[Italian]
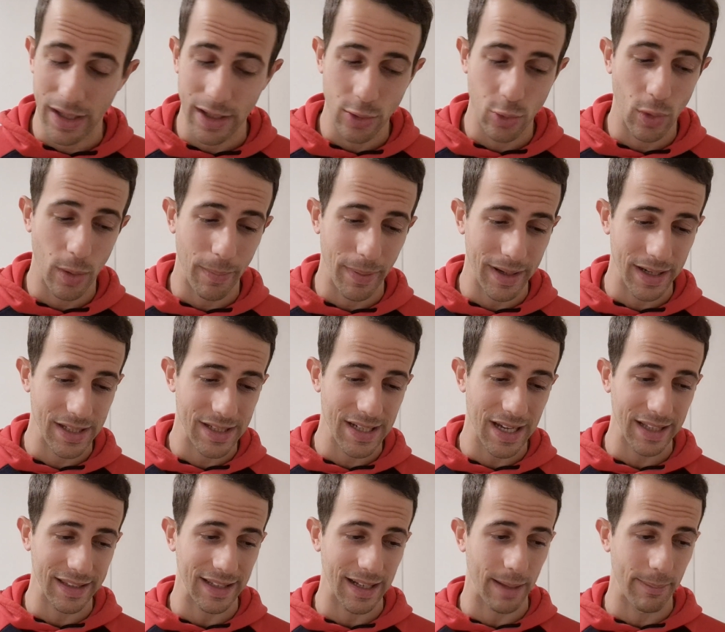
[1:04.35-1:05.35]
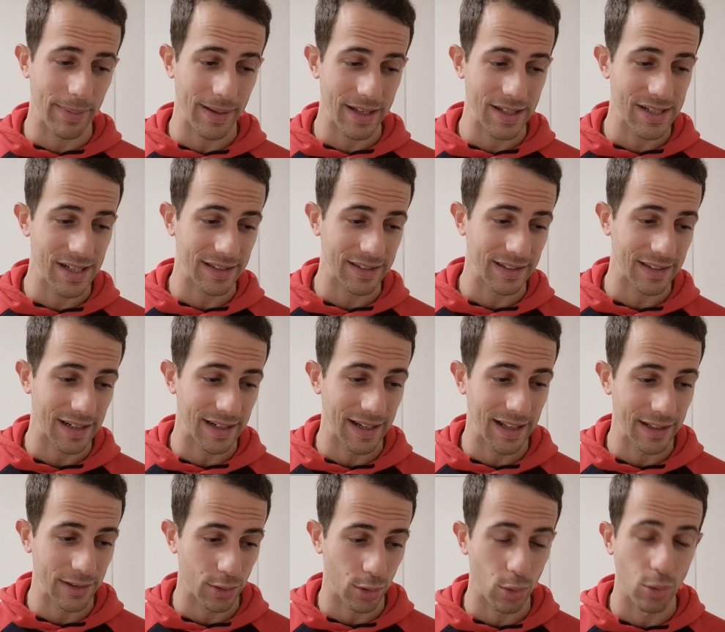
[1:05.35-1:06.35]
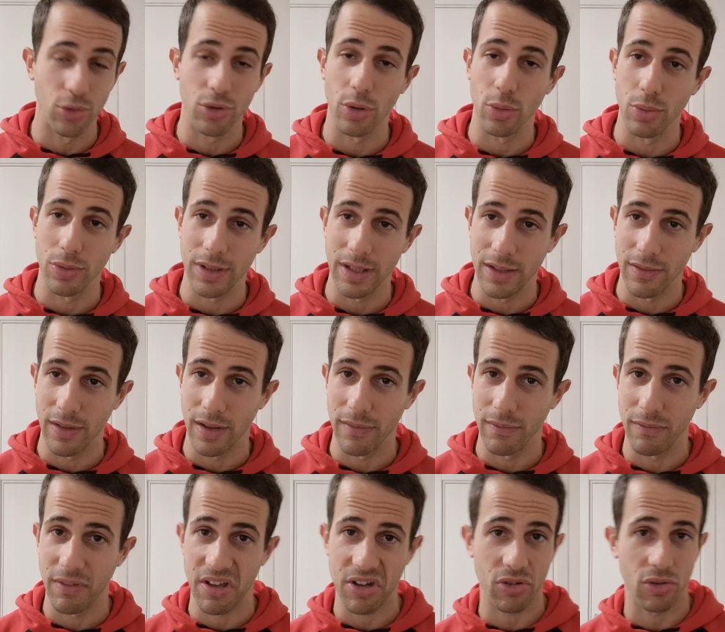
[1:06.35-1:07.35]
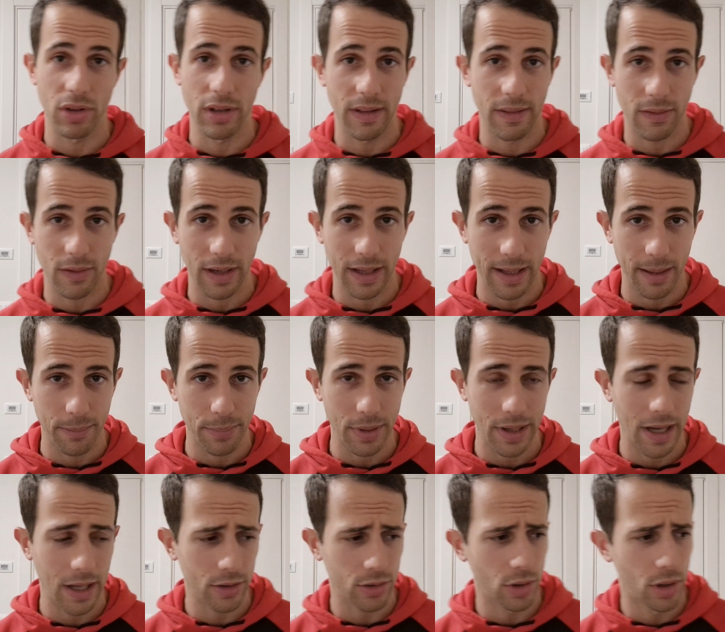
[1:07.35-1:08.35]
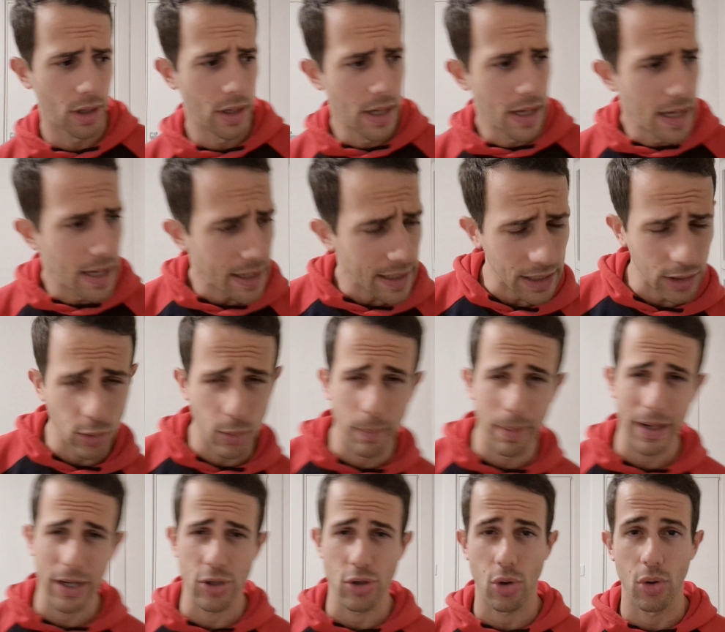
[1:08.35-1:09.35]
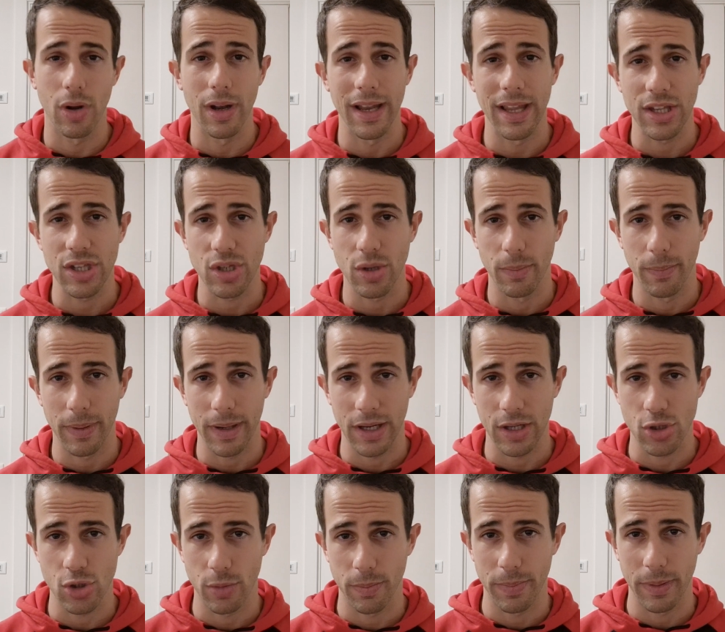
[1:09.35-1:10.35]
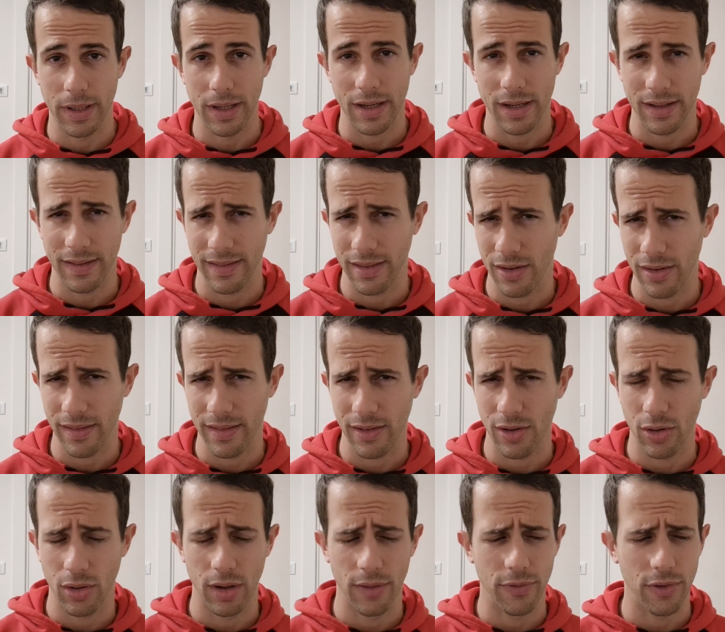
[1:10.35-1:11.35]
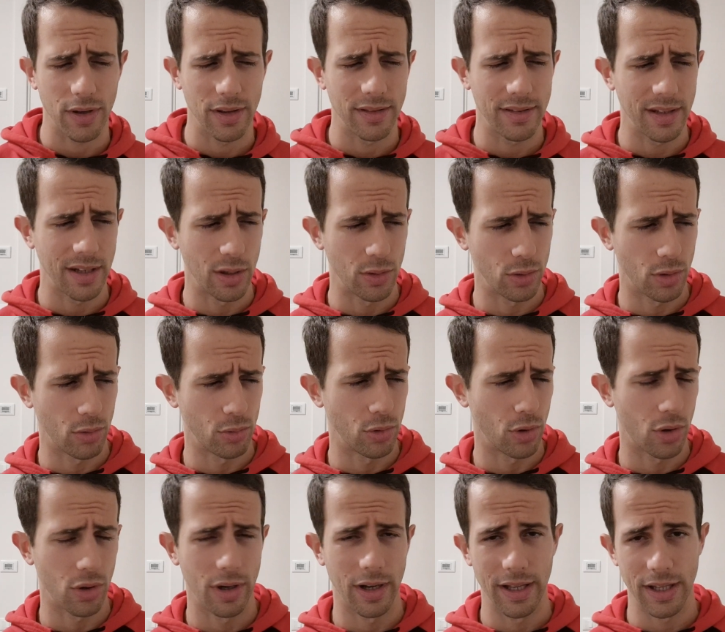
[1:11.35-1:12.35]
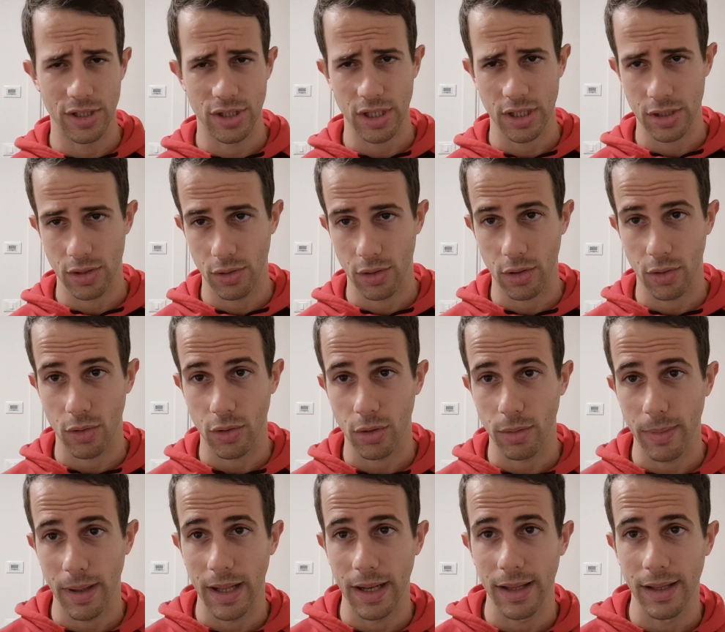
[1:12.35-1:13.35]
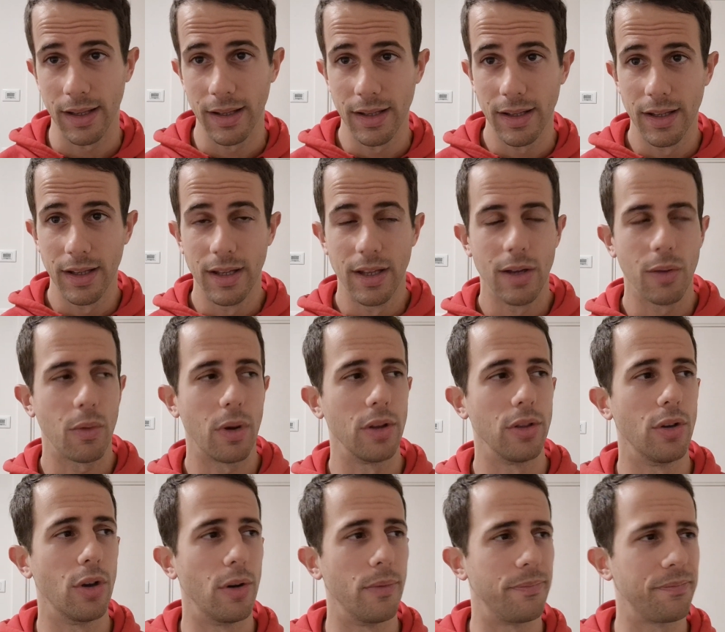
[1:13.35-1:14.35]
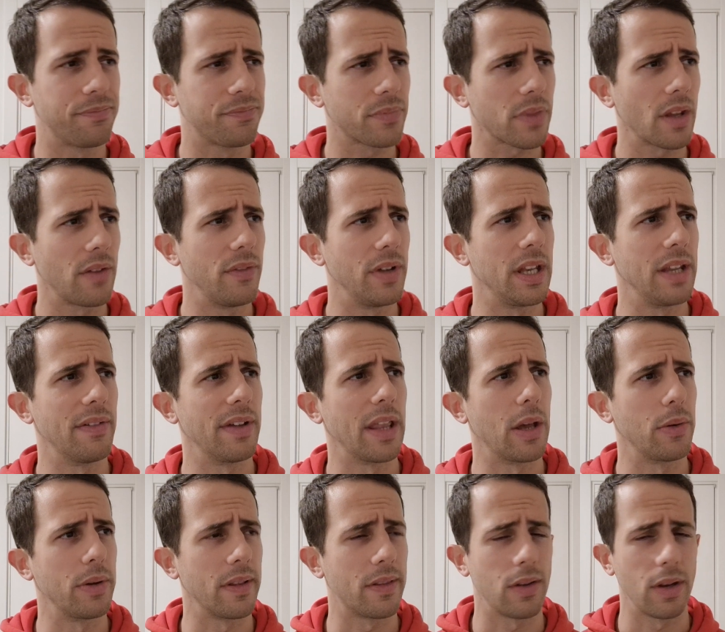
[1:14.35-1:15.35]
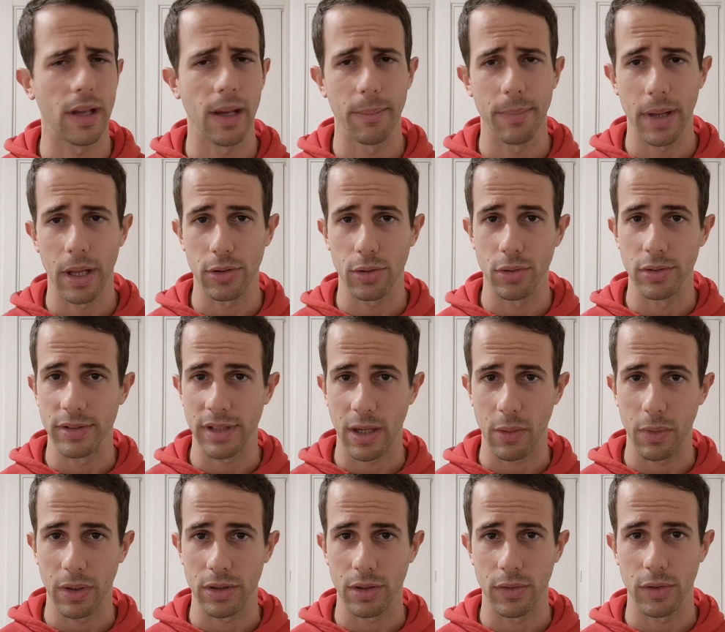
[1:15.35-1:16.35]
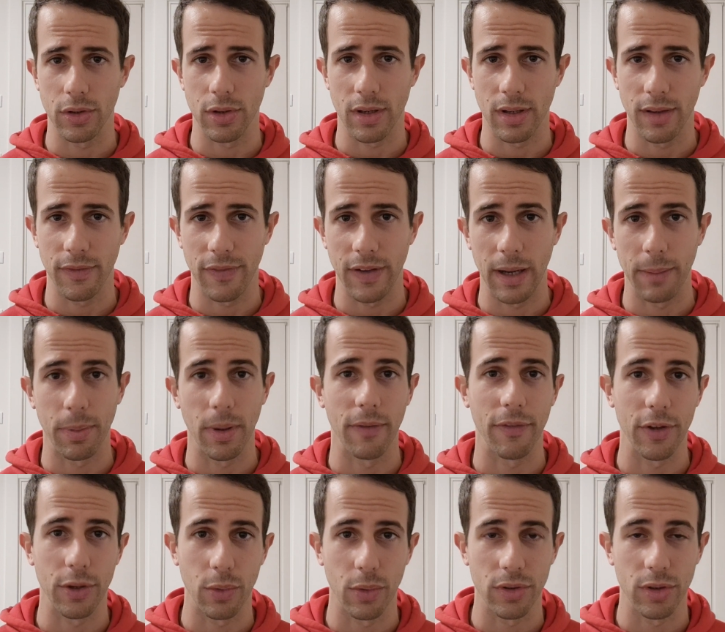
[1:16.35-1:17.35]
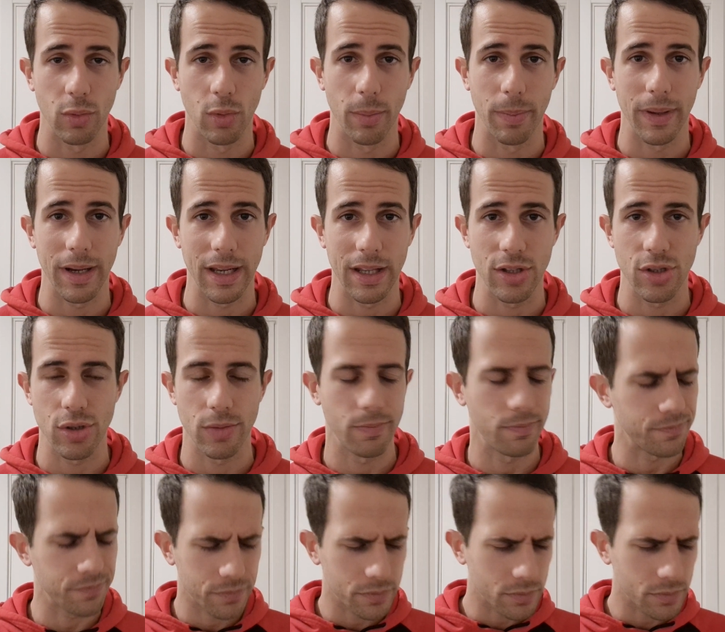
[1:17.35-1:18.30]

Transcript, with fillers: Le due pareggiate, le ha pareggiate tra l'altro consecutive verso l'inizio del campionato, credo un pareggio con Lecce, un pareggio per 0-0 con la Fiorentina e 1-1 con Lecce, se non ricordo male, quando veniva da un inizio di campionato con 3-4 vittorie di fila, poi ha fatto questi due pareggi,